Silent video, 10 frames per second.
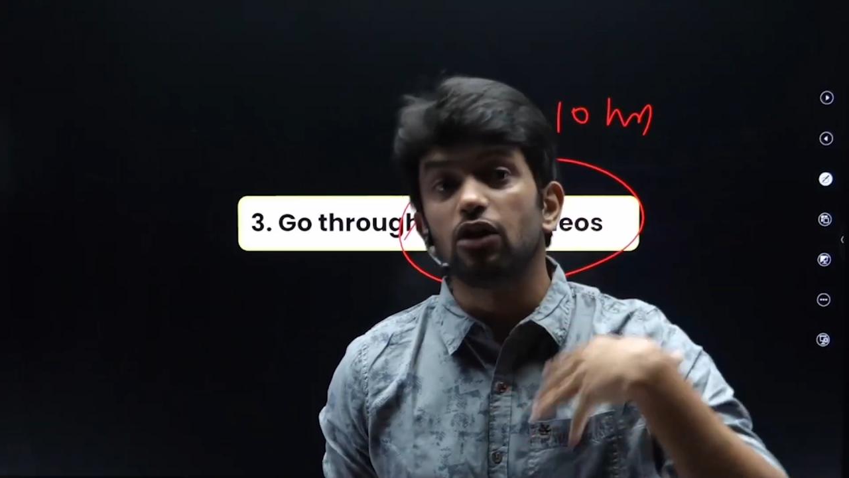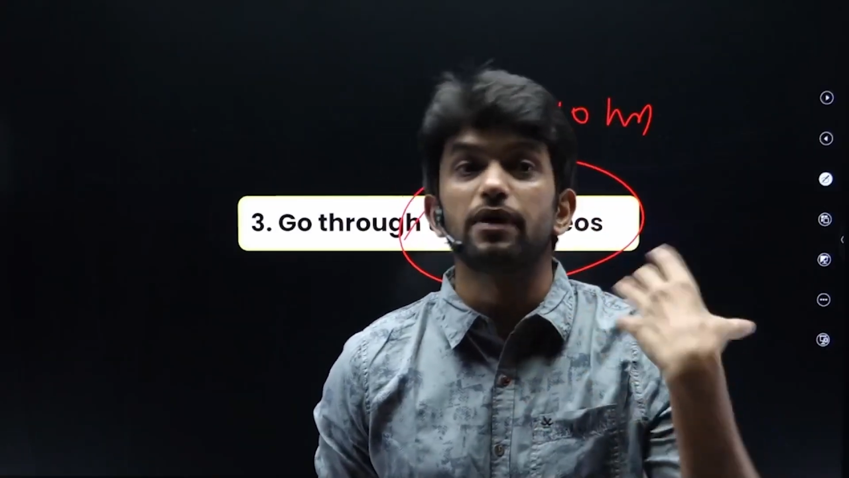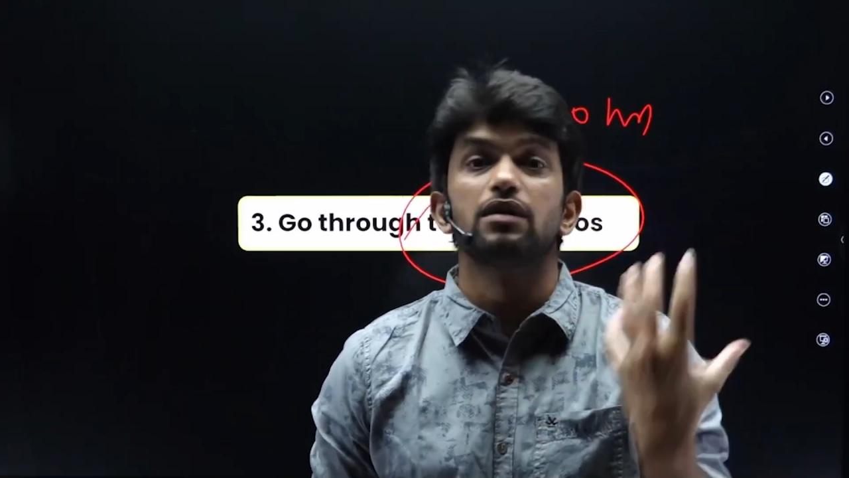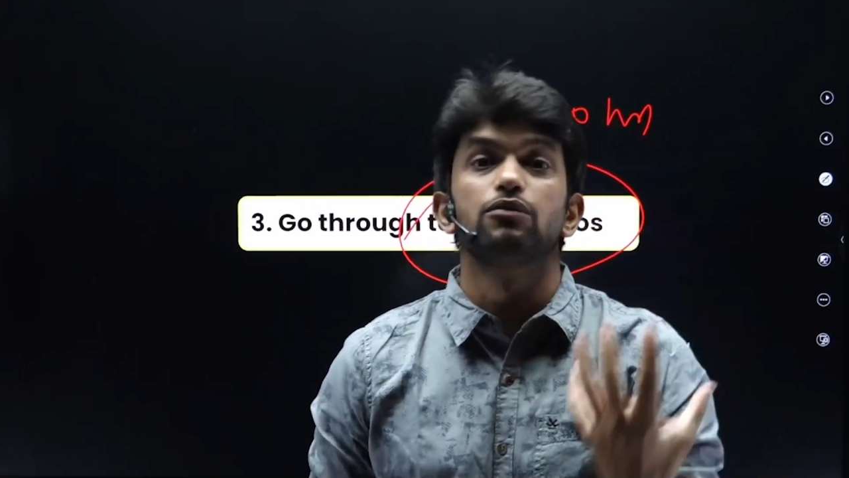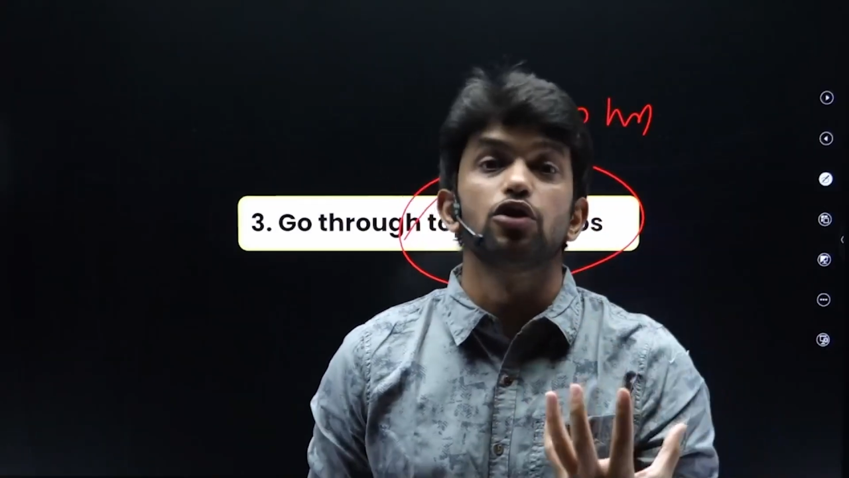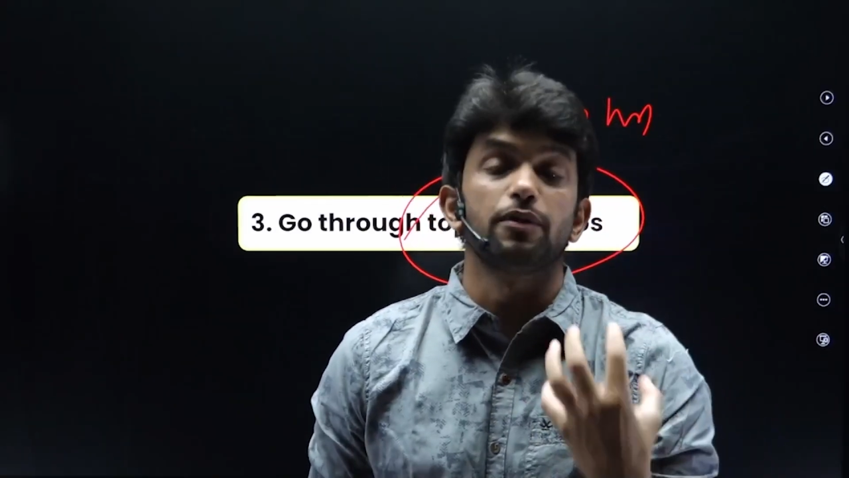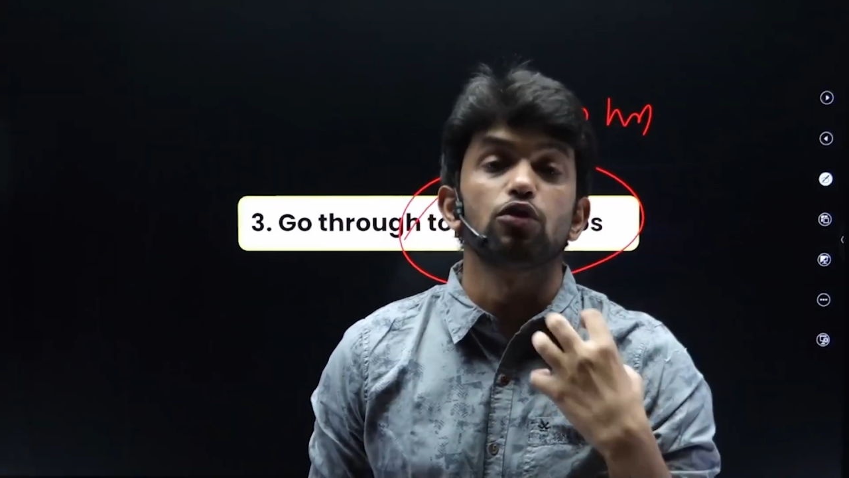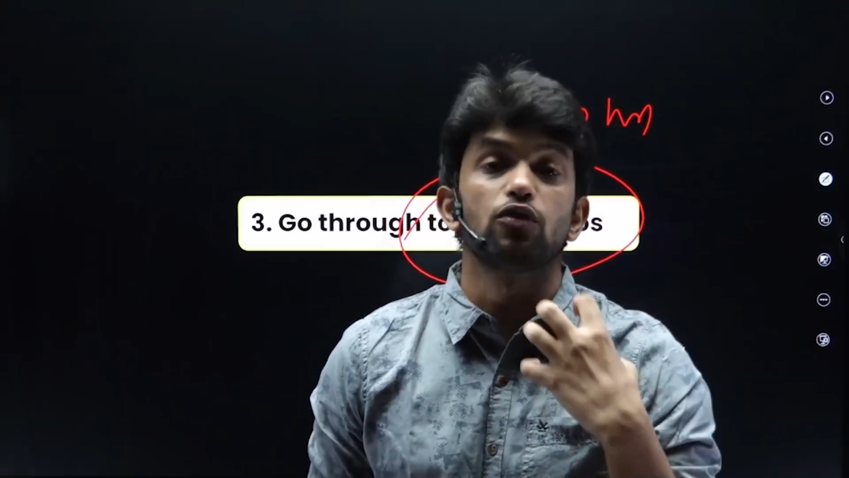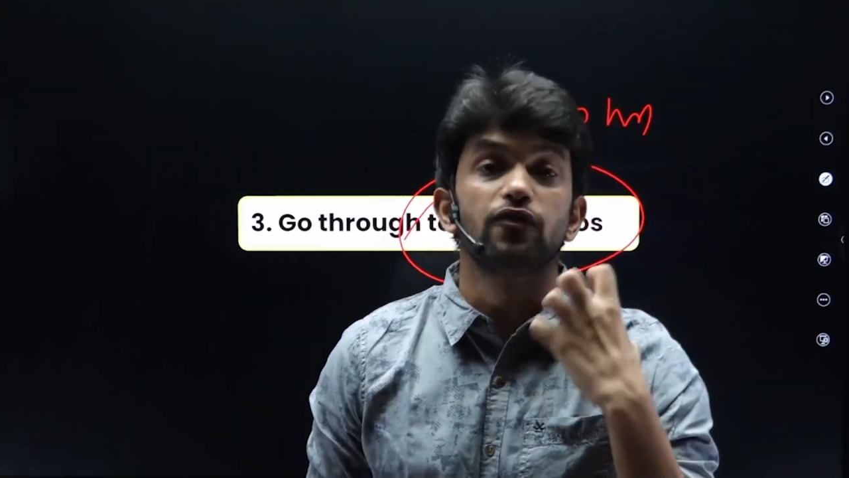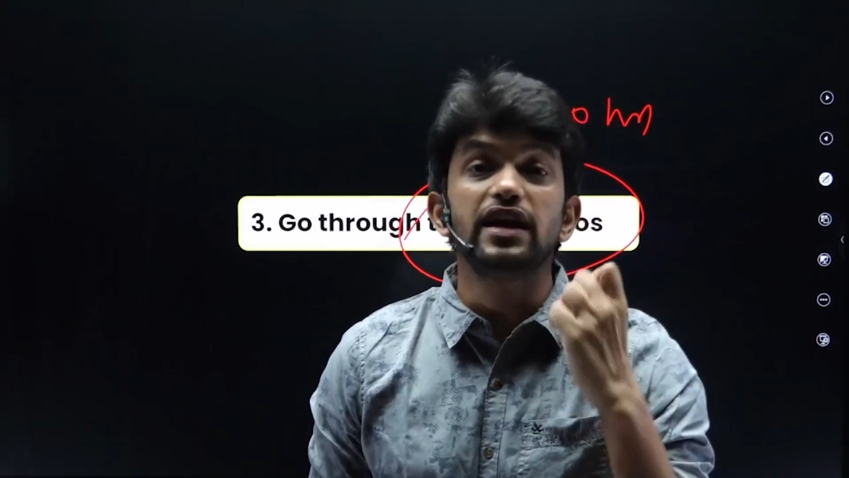பண்ண முடியும் அப்படின்னு
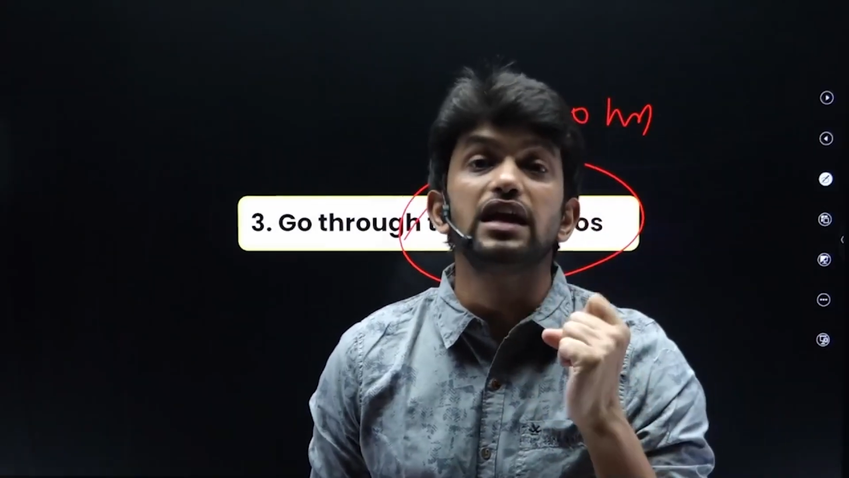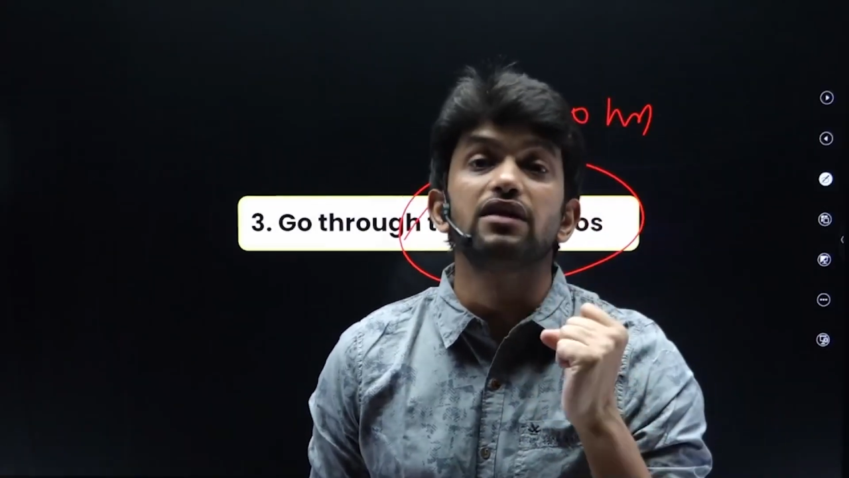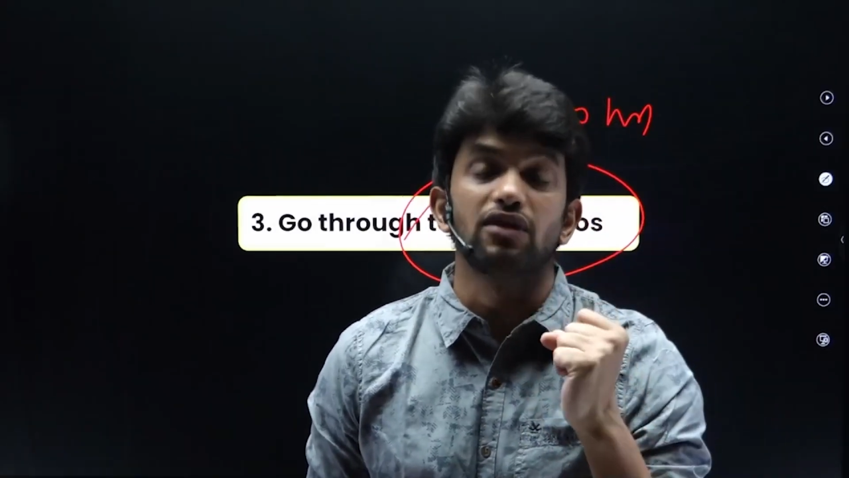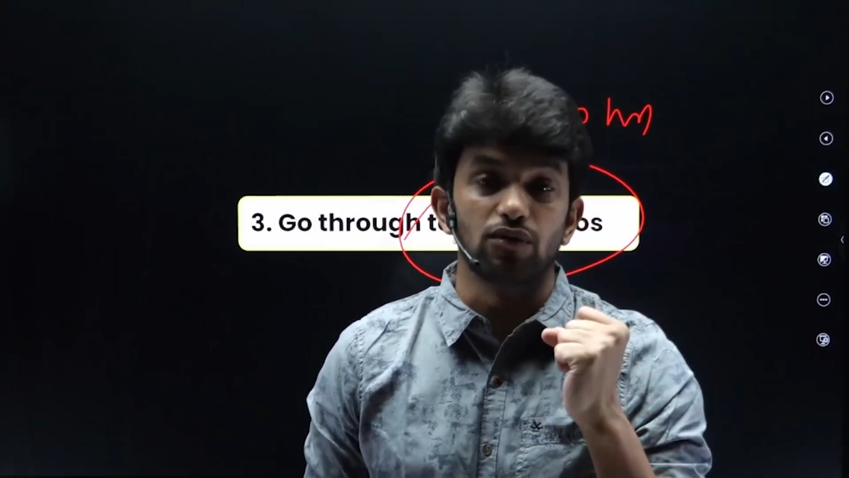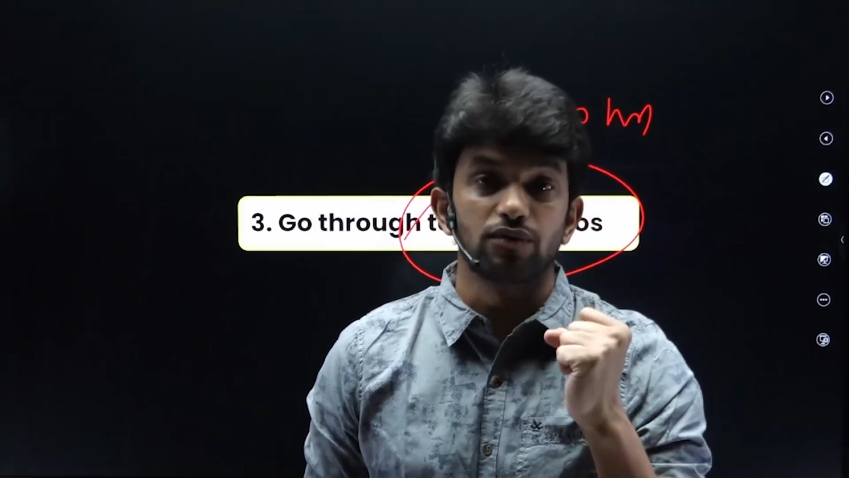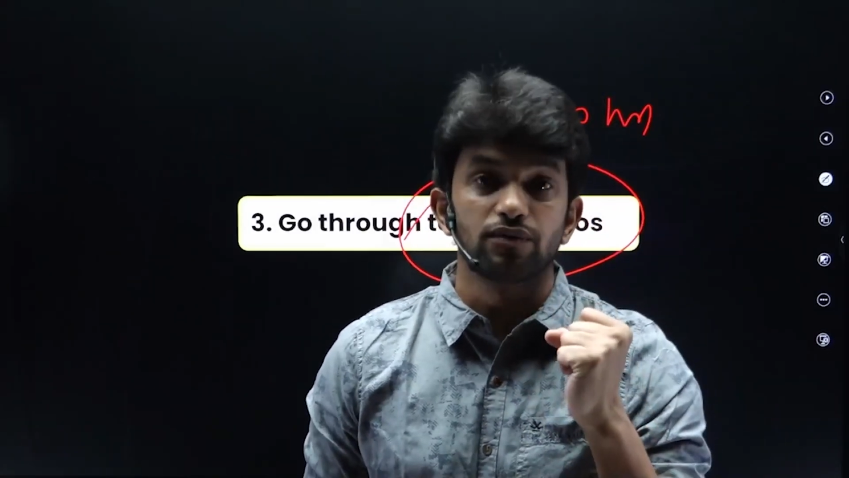ஒரு ஃபீலிங் வரணும்